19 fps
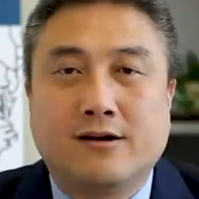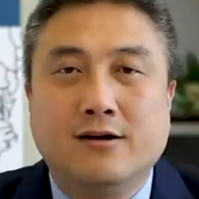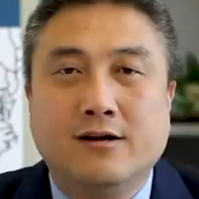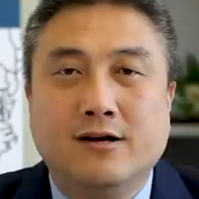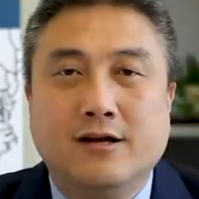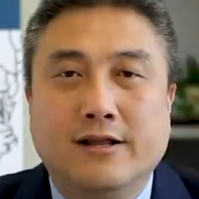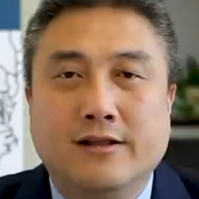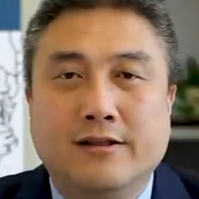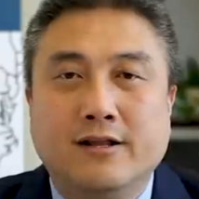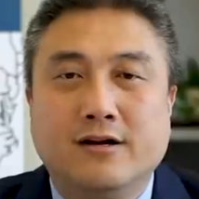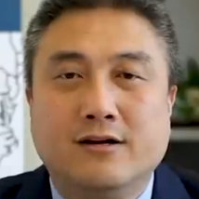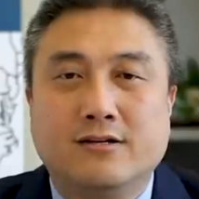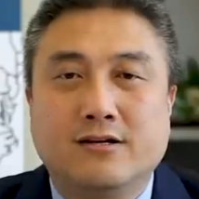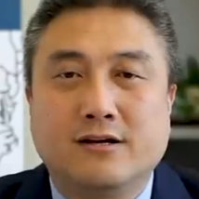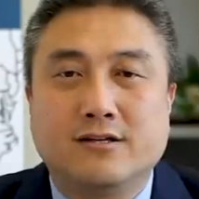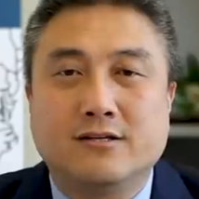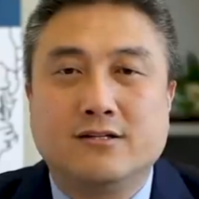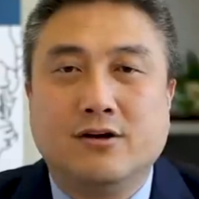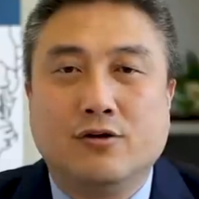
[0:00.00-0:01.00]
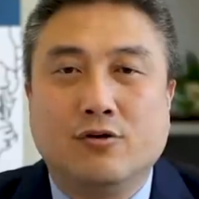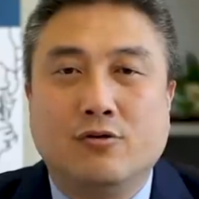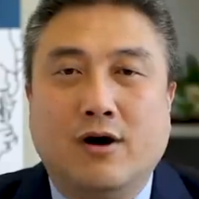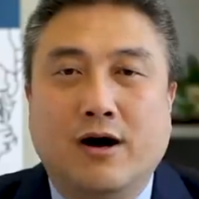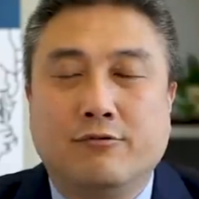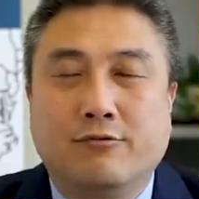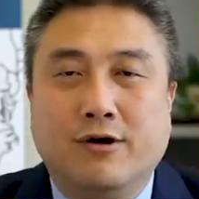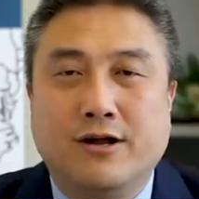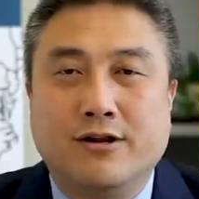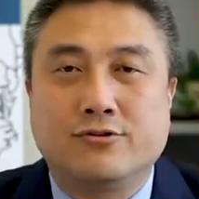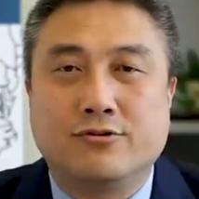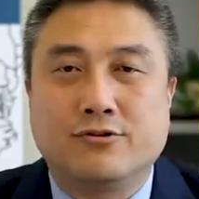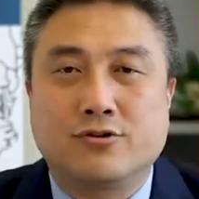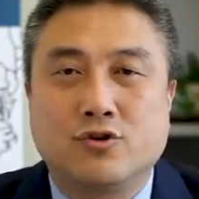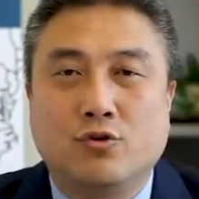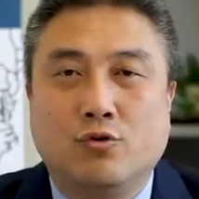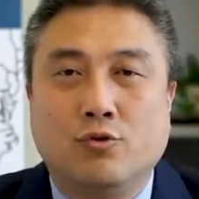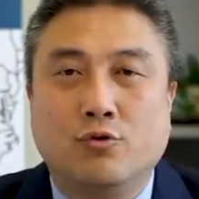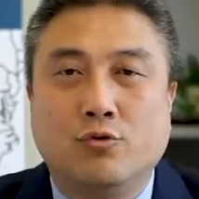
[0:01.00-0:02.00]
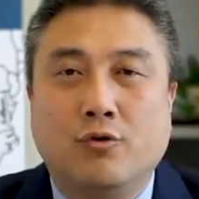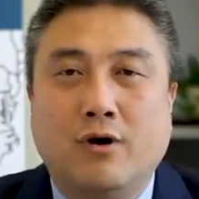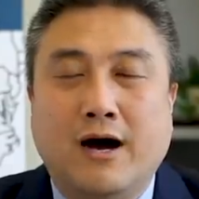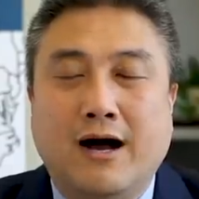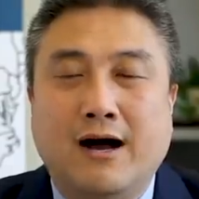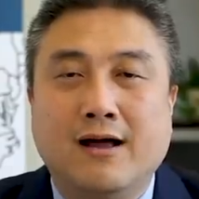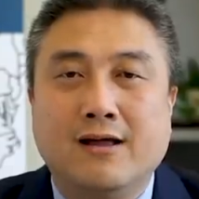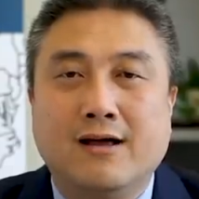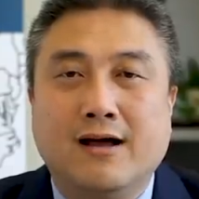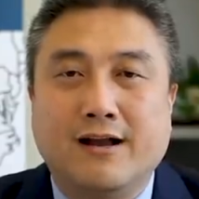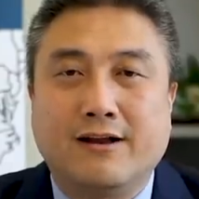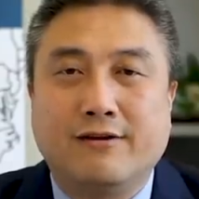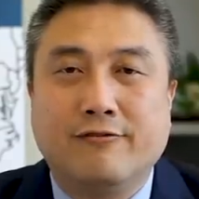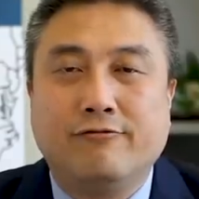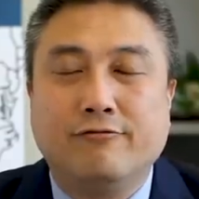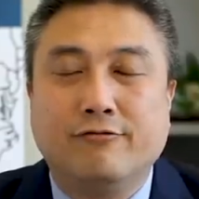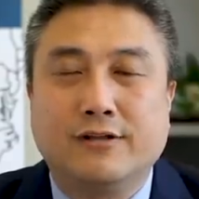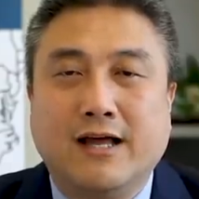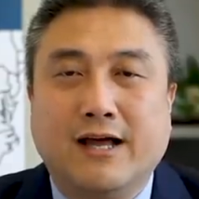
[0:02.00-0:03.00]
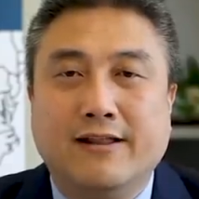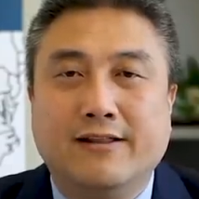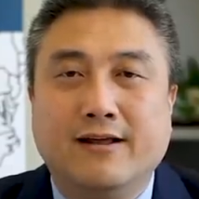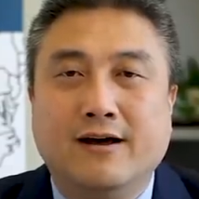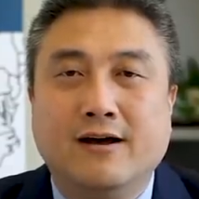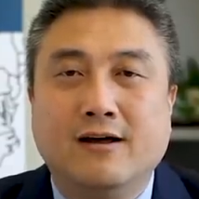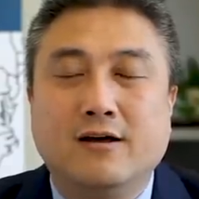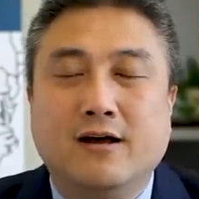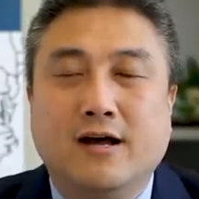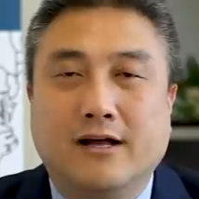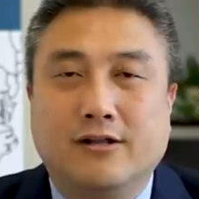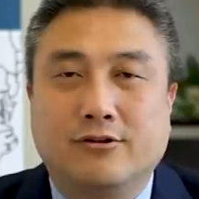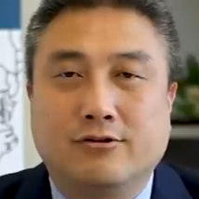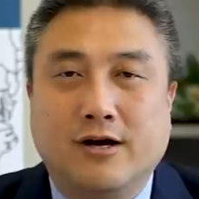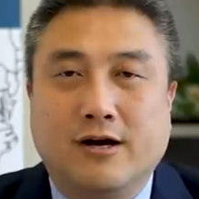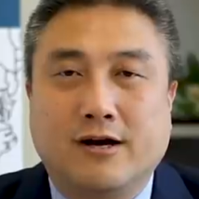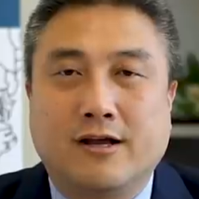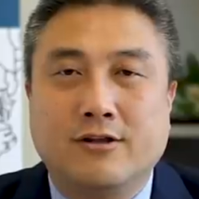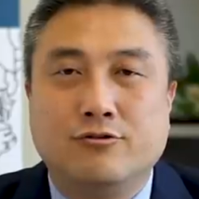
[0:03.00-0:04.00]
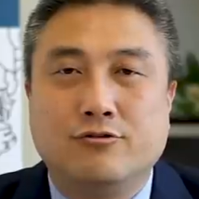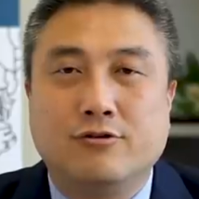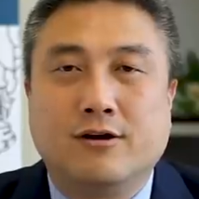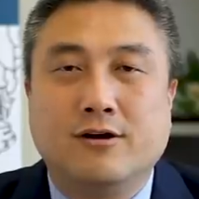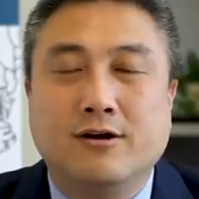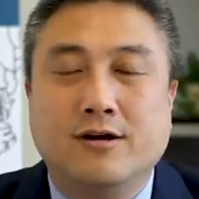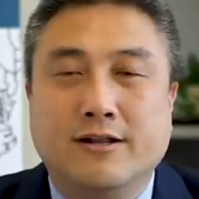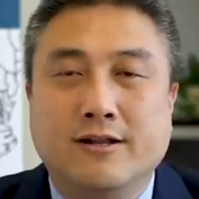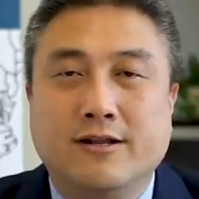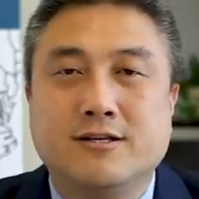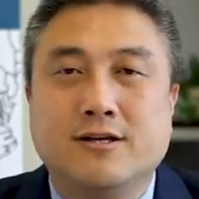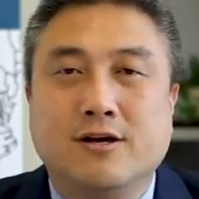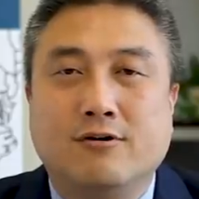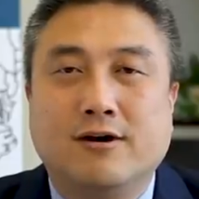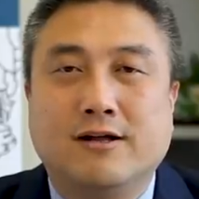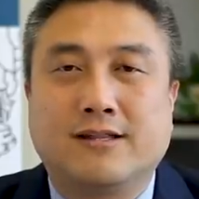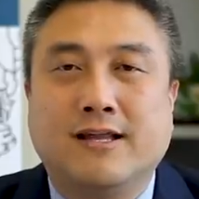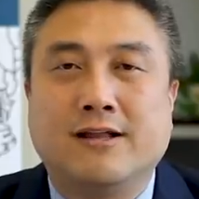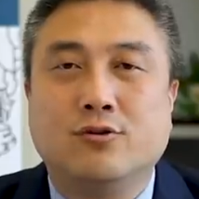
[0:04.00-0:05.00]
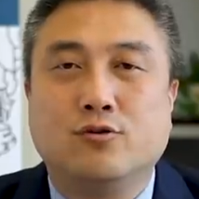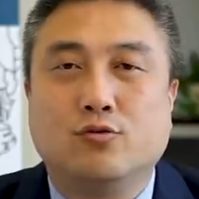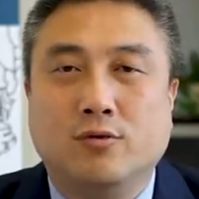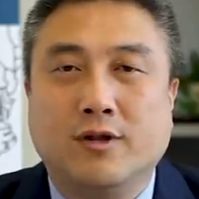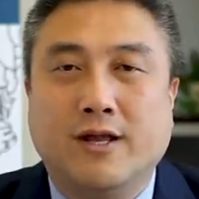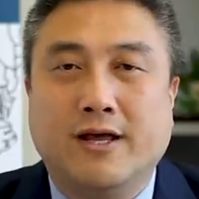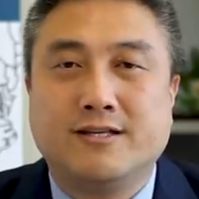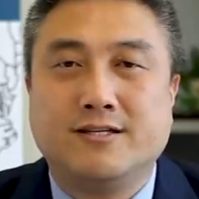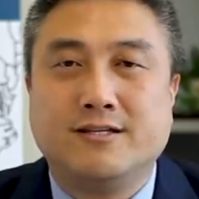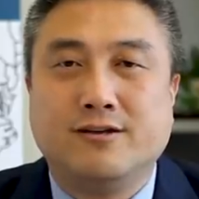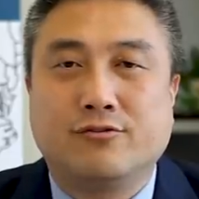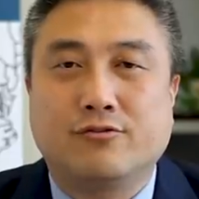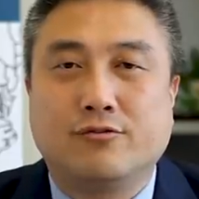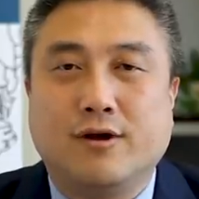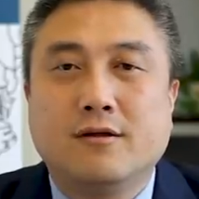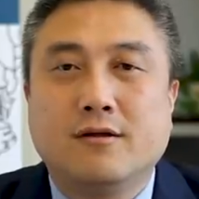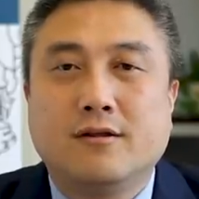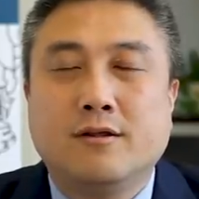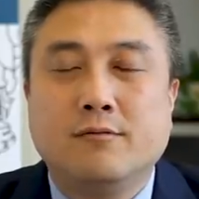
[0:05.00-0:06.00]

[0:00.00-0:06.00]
个人呢这个情况，不管是收入啊还是负担呢，都要根据个人的情况单独来计算。